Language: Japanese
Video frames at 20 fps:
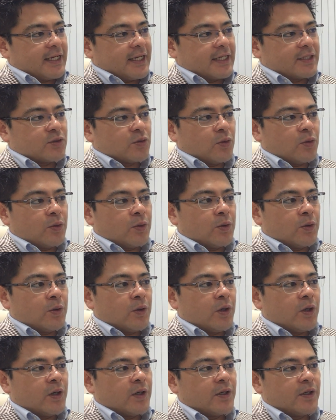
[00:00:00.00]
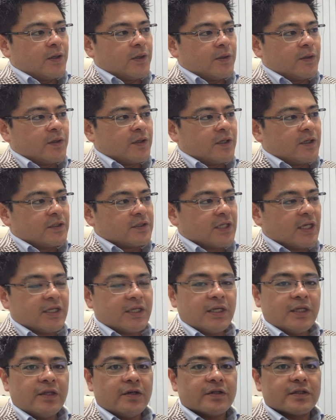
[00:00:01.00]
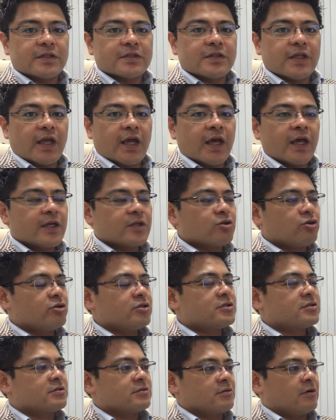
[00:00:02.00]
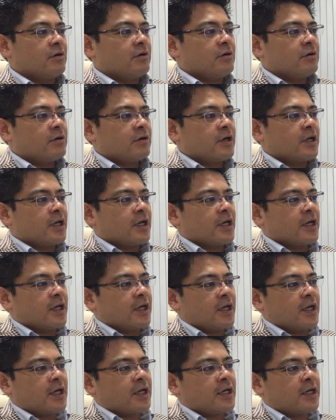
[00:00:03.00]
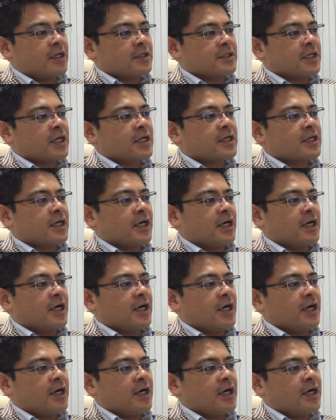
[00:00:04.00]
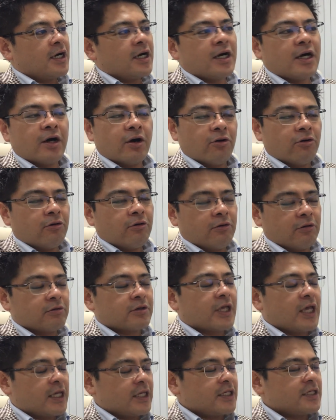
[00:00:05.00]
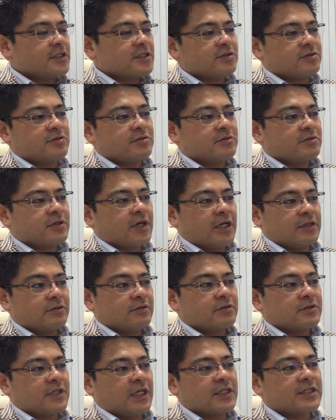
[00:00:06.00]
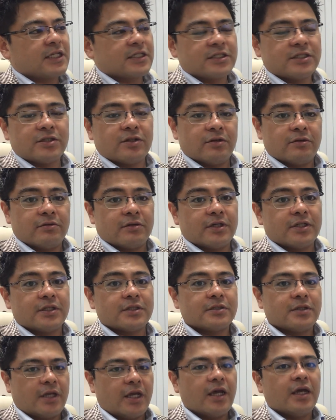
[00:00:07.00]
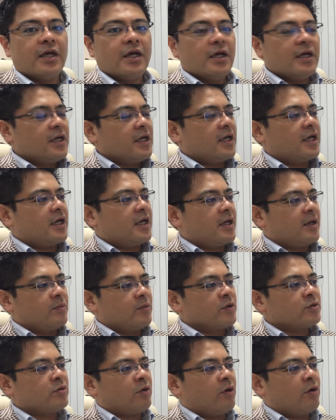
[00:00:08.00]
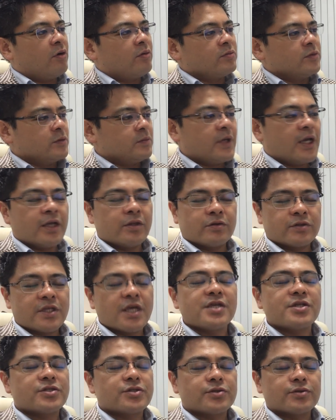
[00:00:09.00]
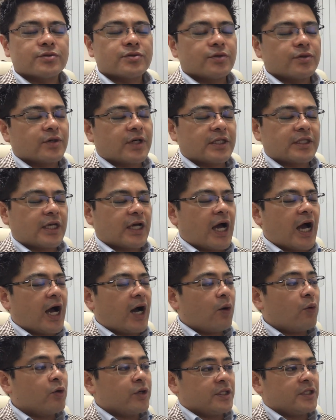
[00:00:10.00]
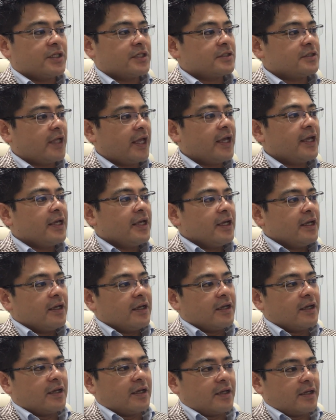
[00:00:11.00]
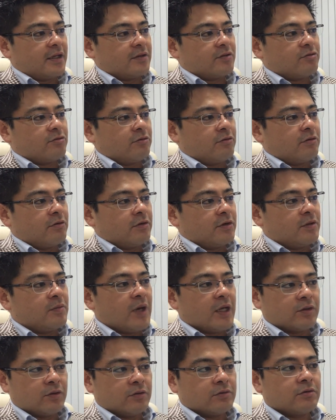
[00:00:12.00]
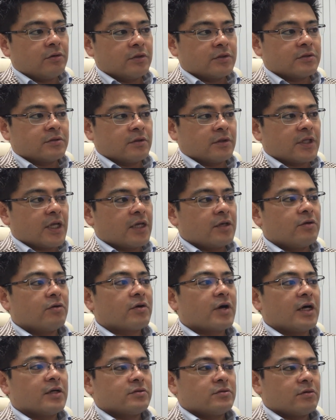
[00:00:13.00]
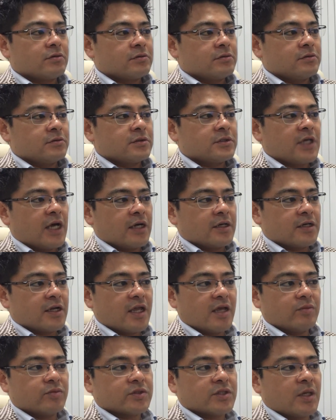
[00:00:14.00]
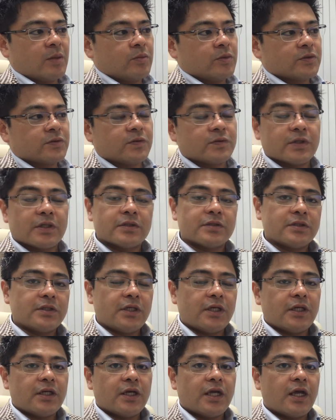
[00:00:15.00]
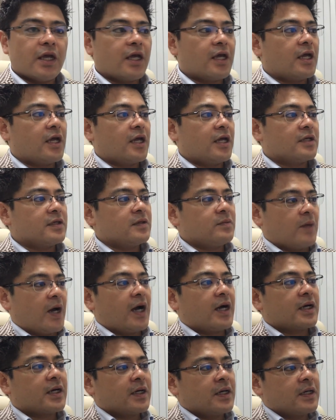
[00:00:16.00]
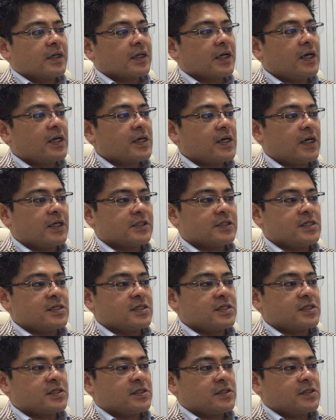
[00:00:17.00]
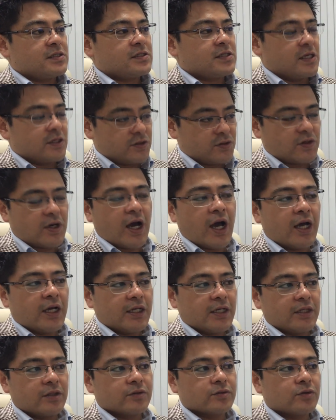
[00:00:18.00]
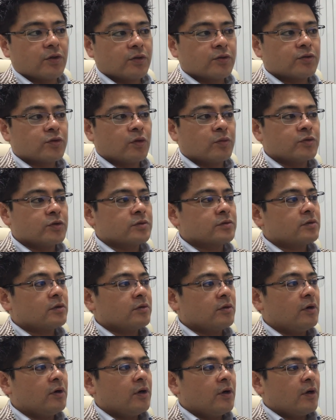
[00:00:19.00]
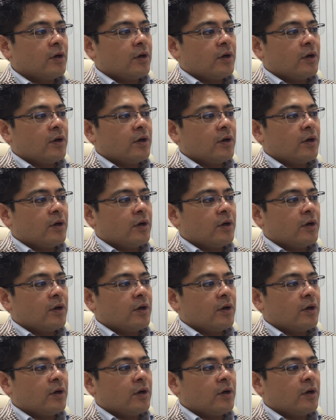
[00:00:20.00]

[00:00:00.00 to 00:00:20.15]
えっと最近ではですねドイツの、えー、サッカーを牽引する監督さんたちっていうのがですね、えー、元無名の選手という方が多いんですね。えーと、今のドイツの代表監督さんレーブさんもそうですし、えー、今香川真司選手がいるドルトムントの